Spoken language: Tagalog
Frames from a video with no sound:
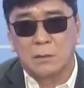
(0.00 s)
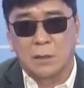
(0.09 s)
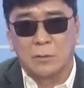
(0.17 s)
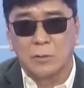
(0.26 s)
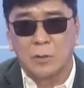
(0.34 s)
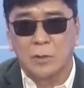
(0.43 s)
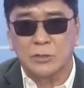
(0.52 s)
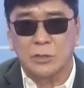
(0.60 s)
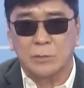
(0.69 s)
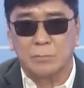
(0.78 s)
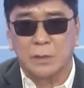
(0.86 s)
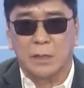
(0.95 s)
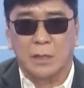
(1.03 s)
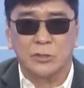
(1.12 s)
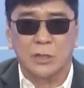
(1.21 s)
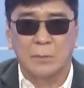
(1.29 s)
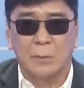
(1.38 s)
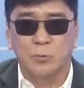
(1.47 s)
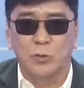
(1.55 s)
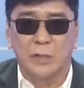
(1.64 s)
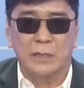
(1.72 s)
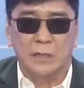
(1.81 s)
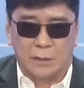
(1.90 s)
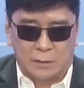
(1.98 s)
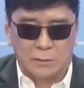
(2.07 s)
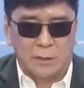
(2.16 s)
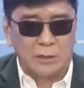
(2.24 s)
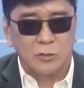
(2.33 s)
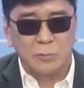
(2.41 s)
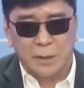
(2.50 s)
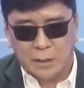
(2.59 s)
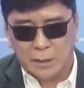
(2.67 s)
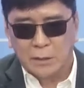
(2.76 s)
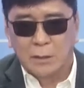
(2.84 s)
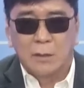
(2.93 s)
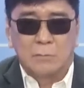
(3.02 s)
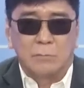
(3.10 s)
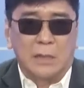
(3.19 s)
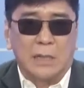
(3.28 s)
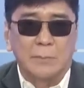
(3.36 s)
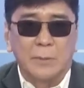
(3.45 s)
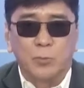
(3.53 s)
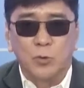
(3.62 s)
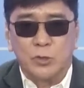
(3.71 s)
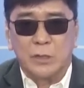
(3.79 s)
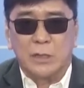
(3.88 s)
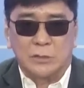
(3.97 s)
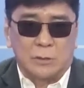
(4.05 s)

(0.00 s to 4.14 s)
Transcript: Ganun lang ako kasimple. Eh. Kasama po natin ngayon itong mga, marami po sila.